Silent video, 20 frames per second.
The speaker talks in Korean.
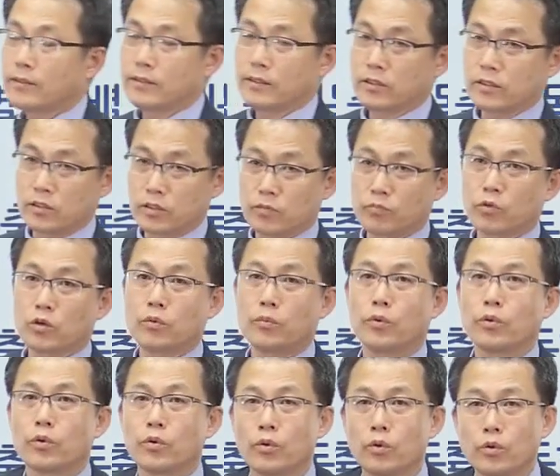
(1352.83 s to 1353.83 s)
학생들도
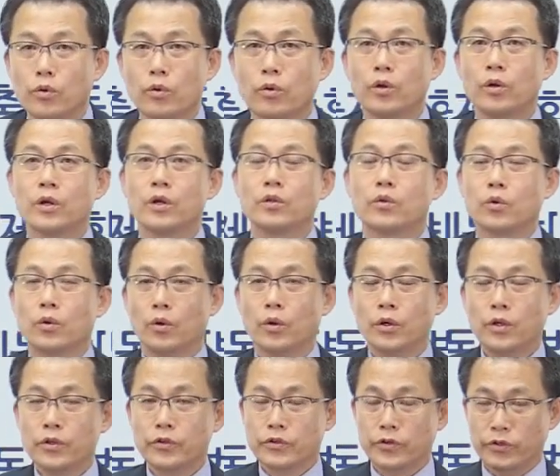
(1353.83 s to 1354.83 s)
물어보고
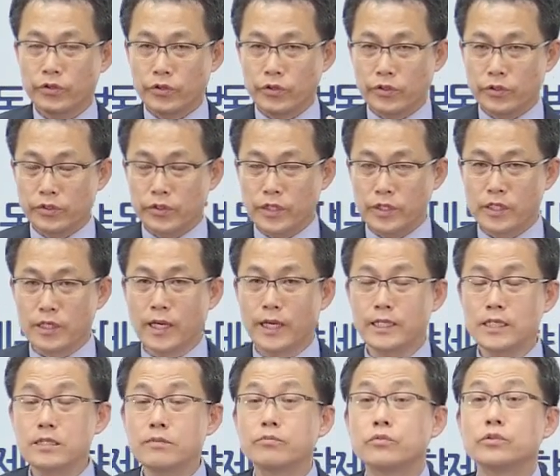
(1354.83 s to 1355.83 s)
또 정년퇴직
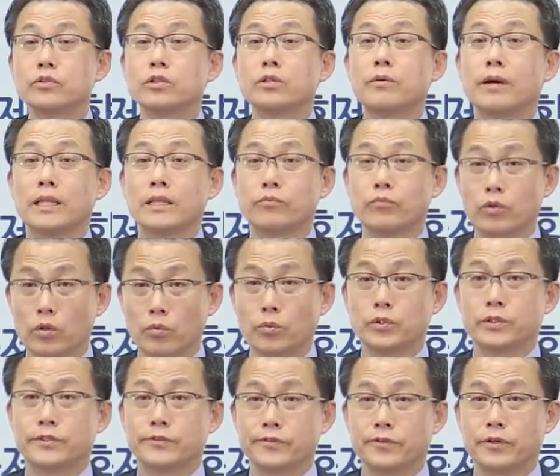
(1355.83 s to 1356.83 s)
하시는 분들도 많이
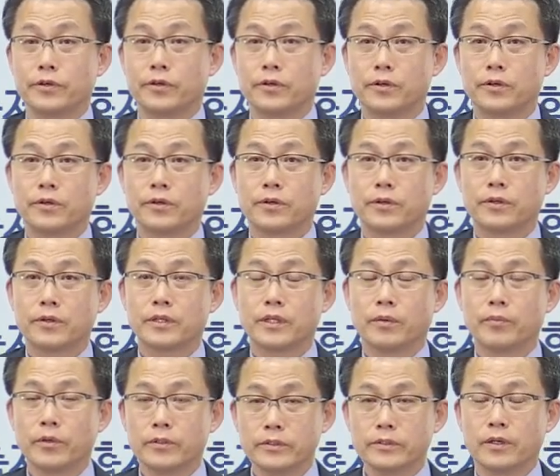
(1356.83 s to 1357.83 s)
물어보시고요.
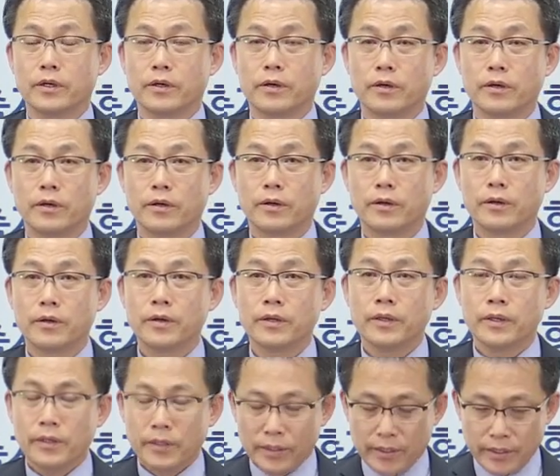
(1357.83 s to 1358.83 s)
자, 먼저
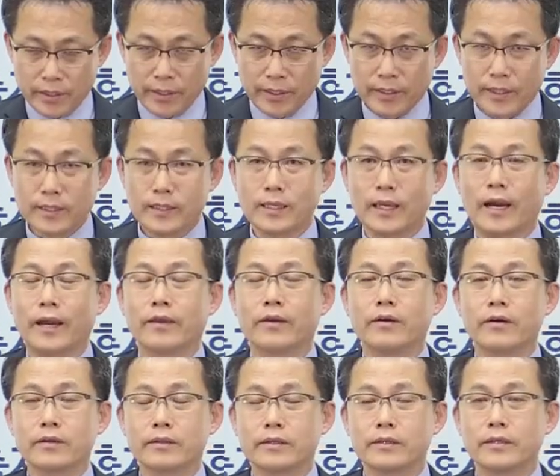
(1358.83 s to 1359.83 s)
이
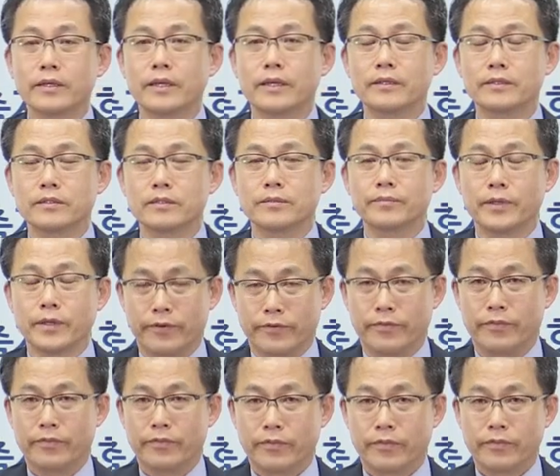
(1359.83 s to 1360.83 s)
자격증이
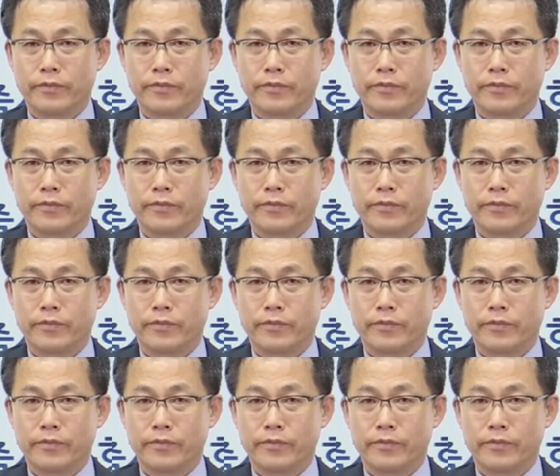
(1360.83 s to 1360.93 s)
있으면